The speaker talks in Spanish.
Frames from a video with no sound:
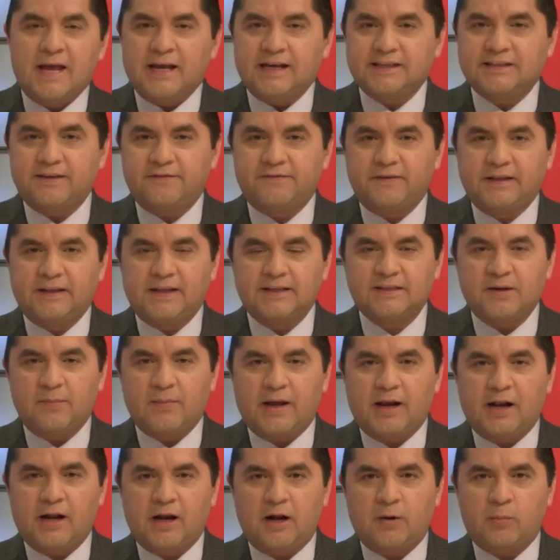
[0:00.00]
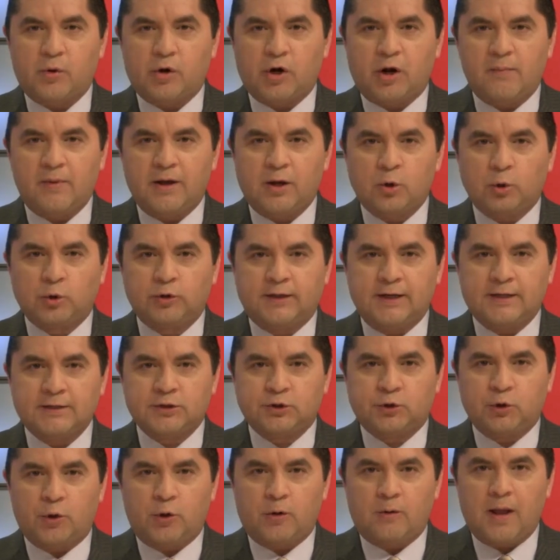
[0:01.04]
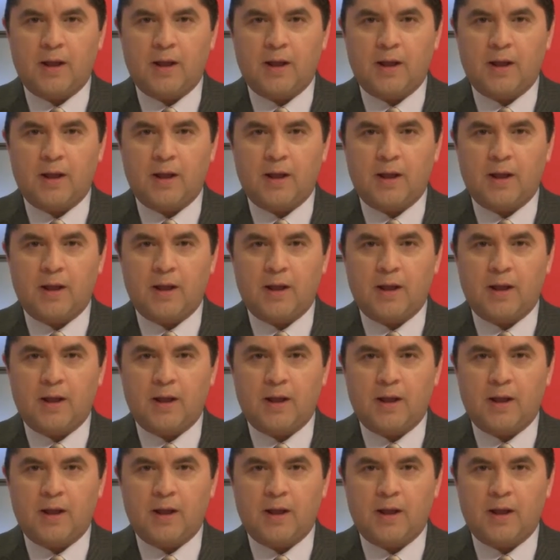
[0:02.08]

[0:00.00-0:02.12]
Este fin de semana en el programa En Contexto